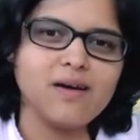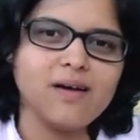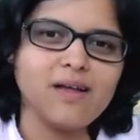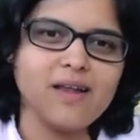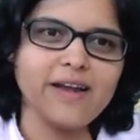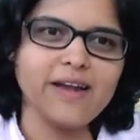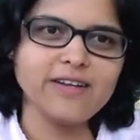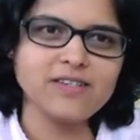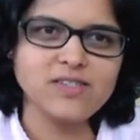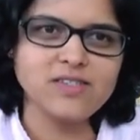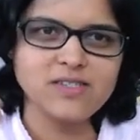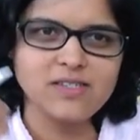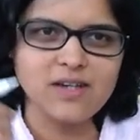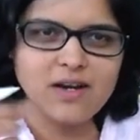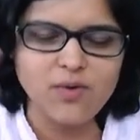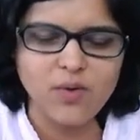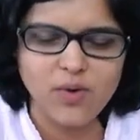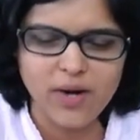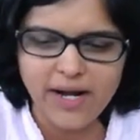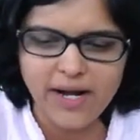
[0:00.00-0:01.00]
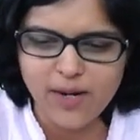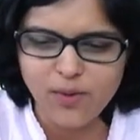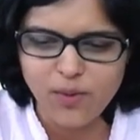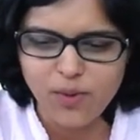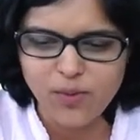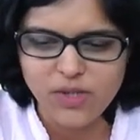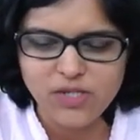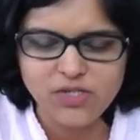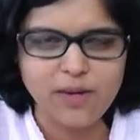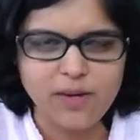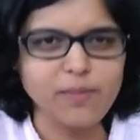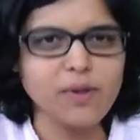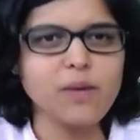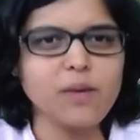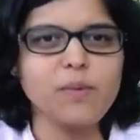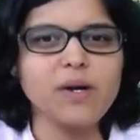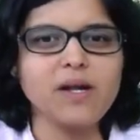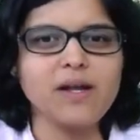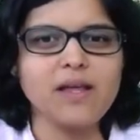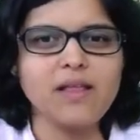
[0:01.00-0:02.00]
लेट एस स्टार्ट राइट अवे विथ चैप्टर
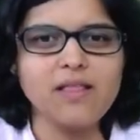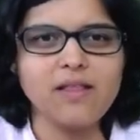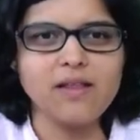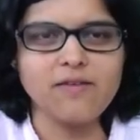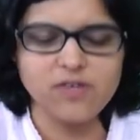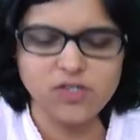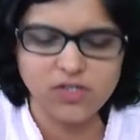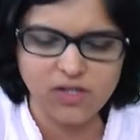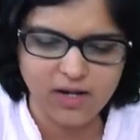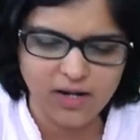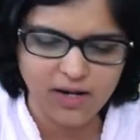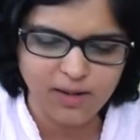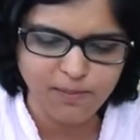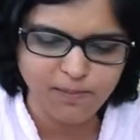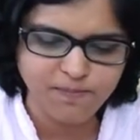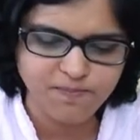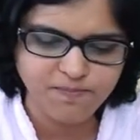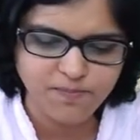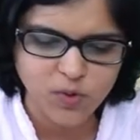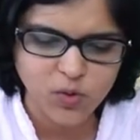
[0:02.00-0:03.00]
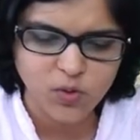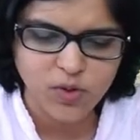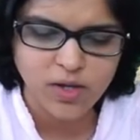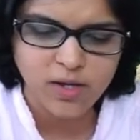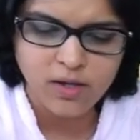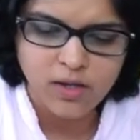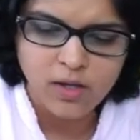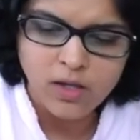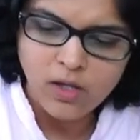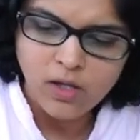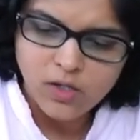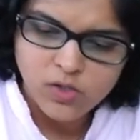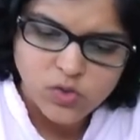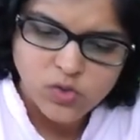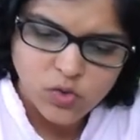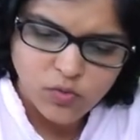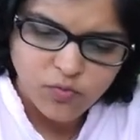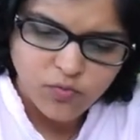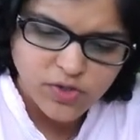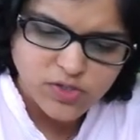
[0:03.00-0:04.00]
नंबर टेन रिविजनरी क्लिप ओके
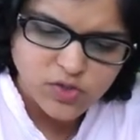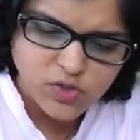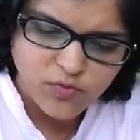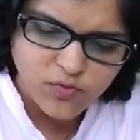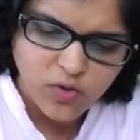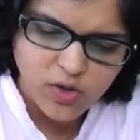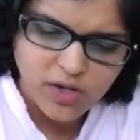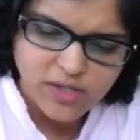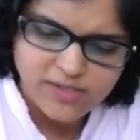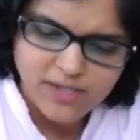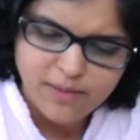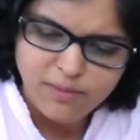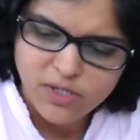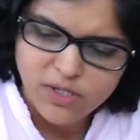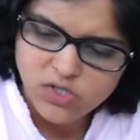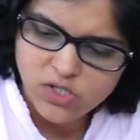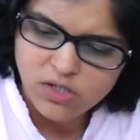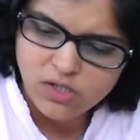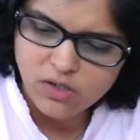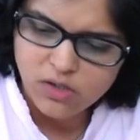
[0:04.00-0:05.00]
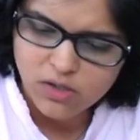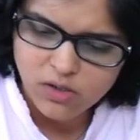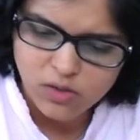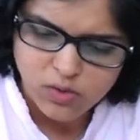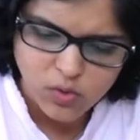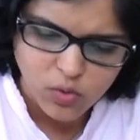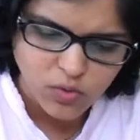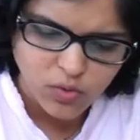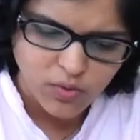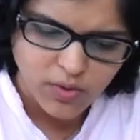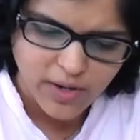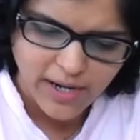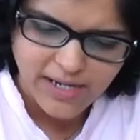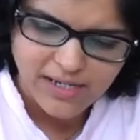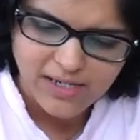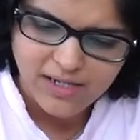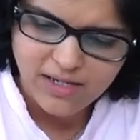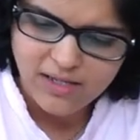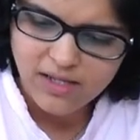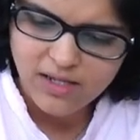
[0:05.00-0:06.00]
सो फर्स्ट ऑफ ऑल एज आई मैंशन डोंट
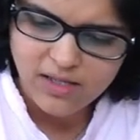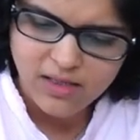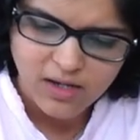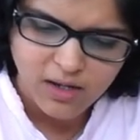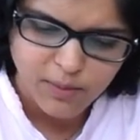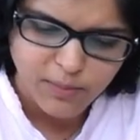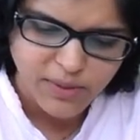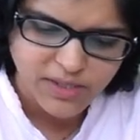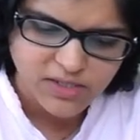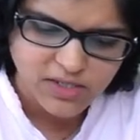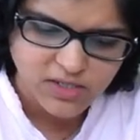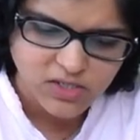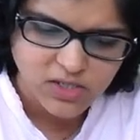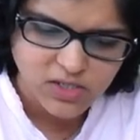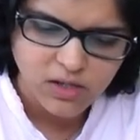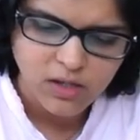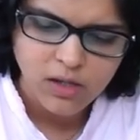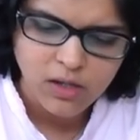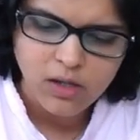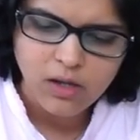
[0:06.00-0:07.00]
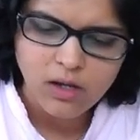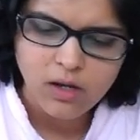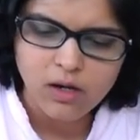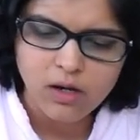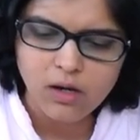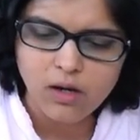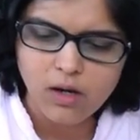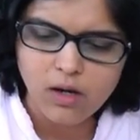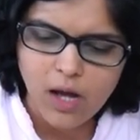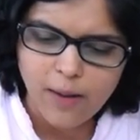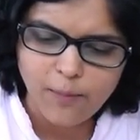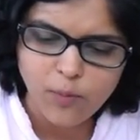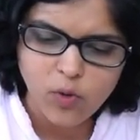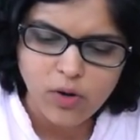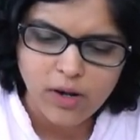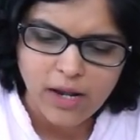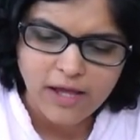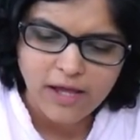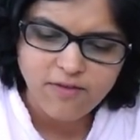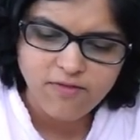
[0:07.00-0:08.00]
राइट एनीथिंग इन द कमेंट सेक्शन आपको
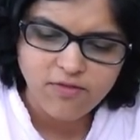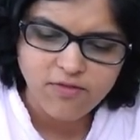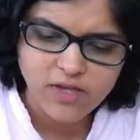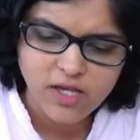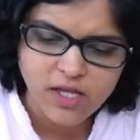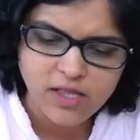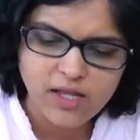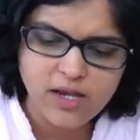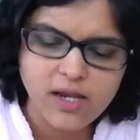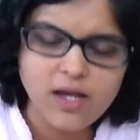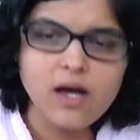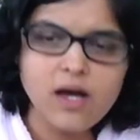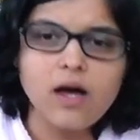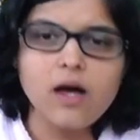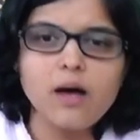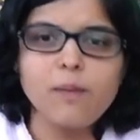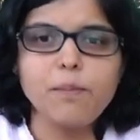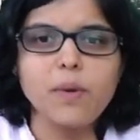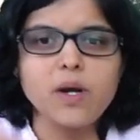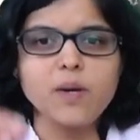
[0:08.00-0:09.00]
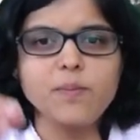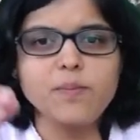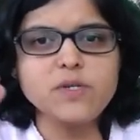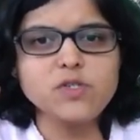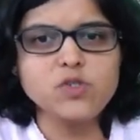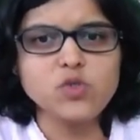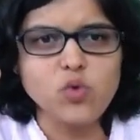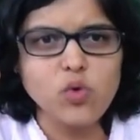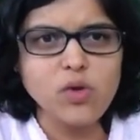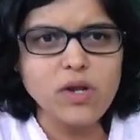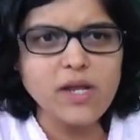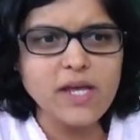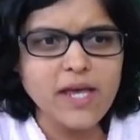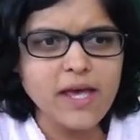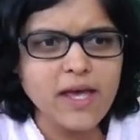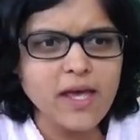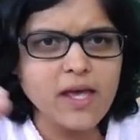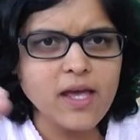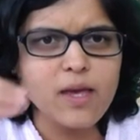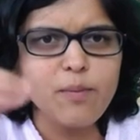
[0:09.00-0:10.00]
लाइव ये देने का पर्पज़ सोलली ये
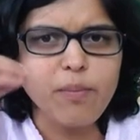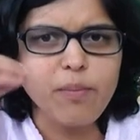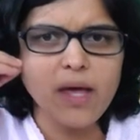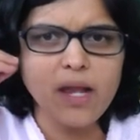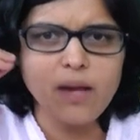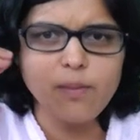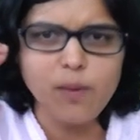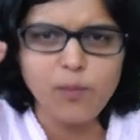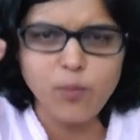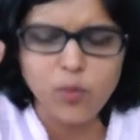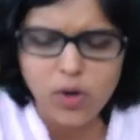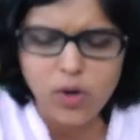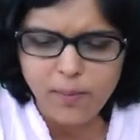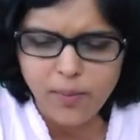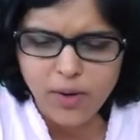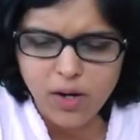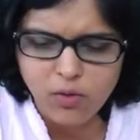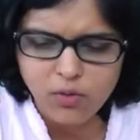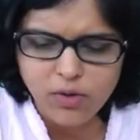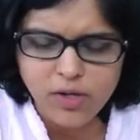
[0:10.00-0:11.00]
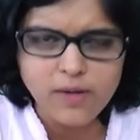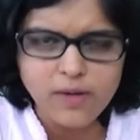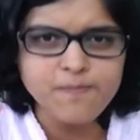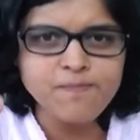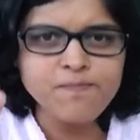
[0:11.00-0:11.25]
है कि पहले मैं पूरा पढ़ाऊँगी